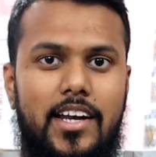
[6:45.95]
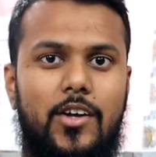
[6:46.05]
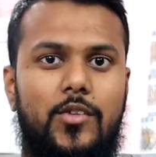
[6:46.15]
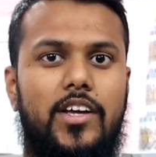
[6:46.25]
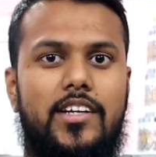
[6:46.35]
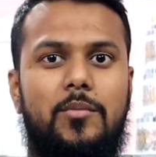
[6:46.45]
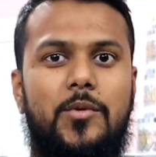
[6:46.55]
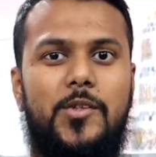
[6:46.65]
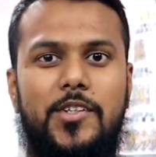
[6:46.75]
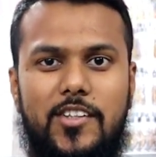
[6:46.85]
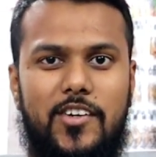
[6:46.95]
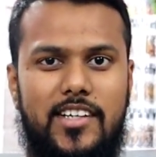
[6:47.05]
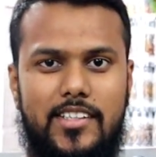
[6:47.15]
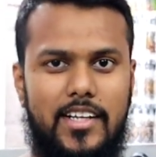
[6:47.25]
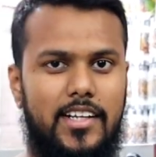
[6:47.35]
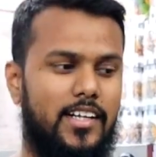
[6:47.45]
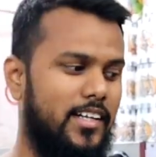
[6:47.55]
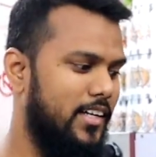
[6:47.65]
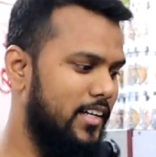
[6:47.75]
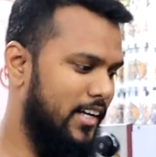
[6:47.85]
এটাও তো একটা পদ্ধতি দরকার তাই না
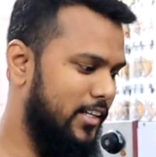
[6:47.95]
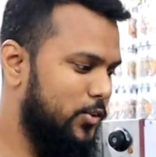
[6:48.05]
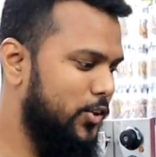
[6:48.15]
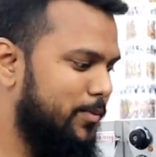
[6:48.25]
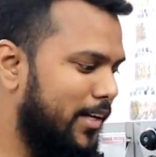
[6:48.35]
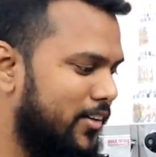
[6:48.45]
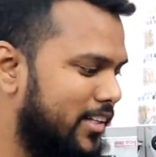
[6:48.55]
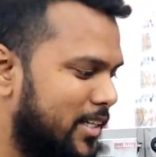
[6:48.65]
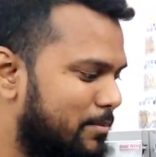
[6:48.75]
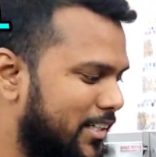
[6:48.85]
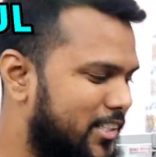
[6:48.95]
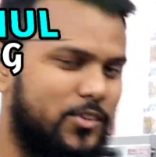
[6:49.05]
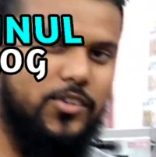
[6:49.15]
হ্যাঁ। জুস বানানোর যে মেশিন